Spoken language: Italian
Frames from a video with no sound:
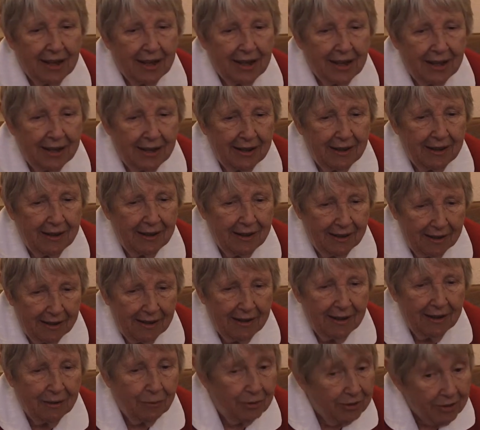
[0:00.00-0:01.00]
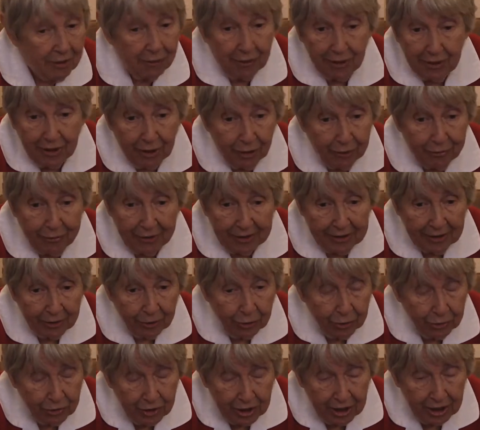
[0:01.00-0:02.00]
E questa volta l'ho fatta
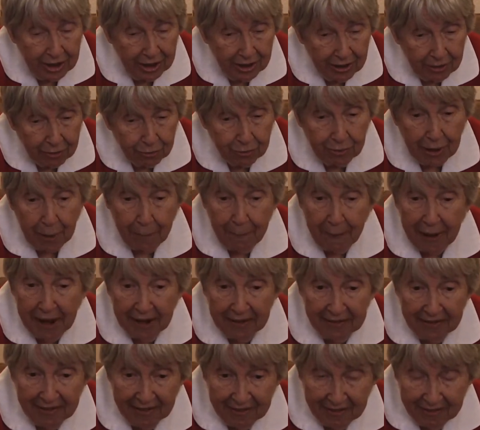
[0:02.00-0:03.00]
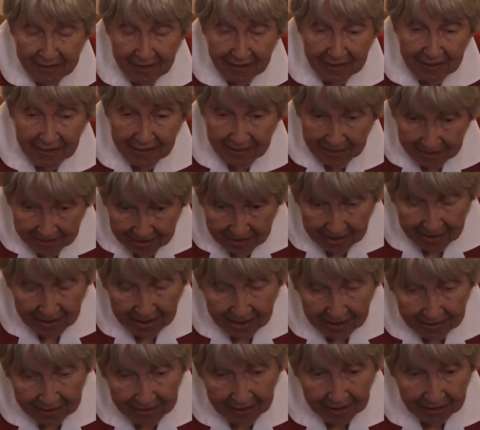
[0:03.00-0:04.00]
così, una parte è stata
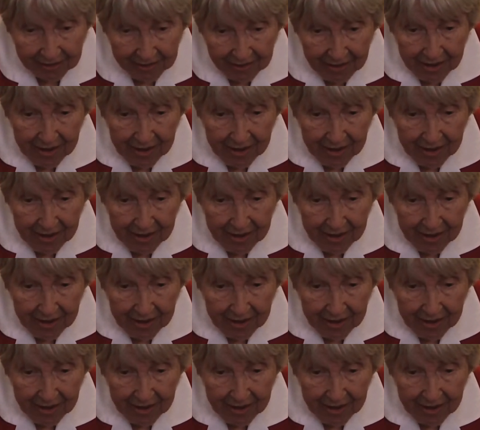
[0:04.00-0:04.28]
destinata,